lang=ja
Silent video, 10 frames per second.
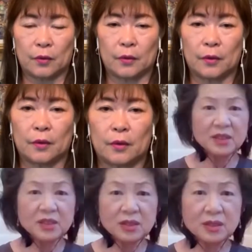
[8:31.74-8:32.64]
玉
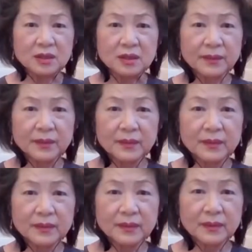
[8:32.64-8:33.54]
石
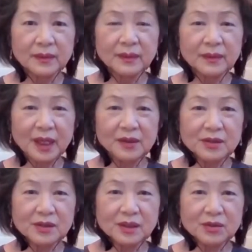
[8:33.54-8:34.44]
はい。で、
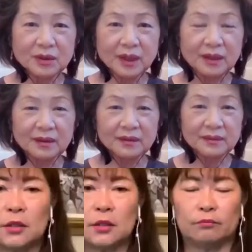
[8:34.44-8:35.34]
玉
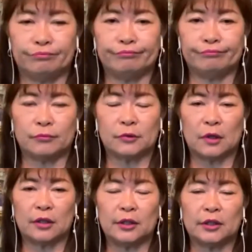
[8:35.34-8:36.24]
石、うん、
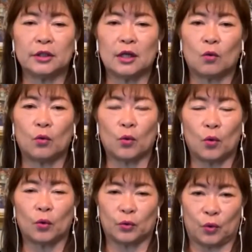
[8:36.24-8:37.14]
石が
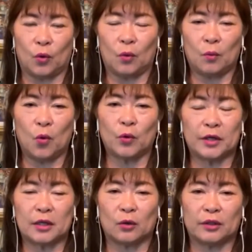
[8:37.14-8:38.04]
ゴロゴロと大き
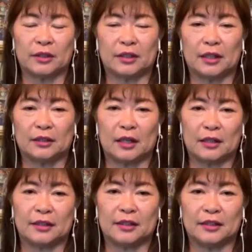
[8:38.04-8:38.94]
な石だったり、
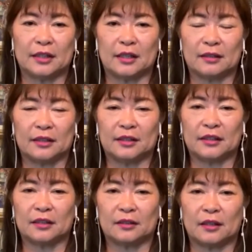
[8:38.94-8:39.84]
小さな石
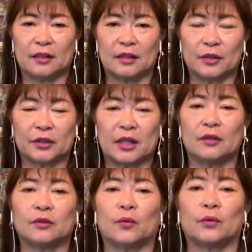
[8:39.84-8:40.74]
だったり、たくさんあ
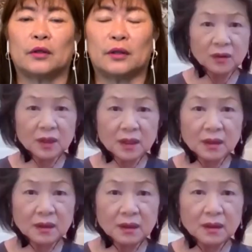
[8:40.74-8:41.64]
るところのところ
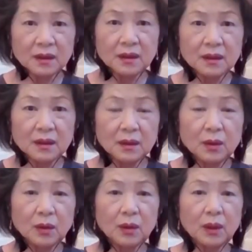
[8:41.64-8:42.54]
にはい。
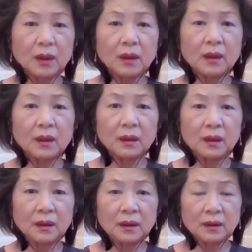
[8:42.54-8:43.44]
で、そう
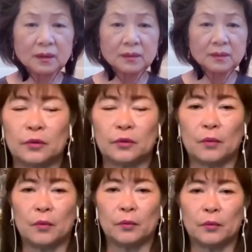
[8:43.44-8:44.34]
いうところっていうのは
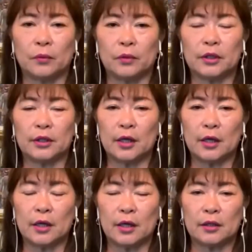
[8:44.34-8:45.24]
本当に綺
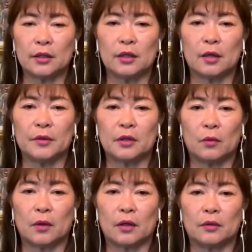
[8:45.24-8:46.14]
麗に波が
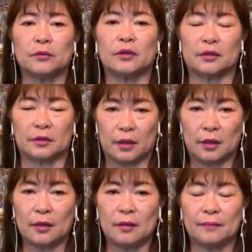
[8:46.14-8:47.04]
割れるんですね。
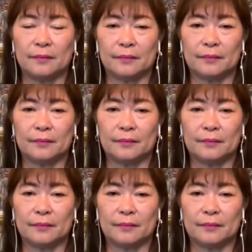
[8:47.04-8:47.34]
う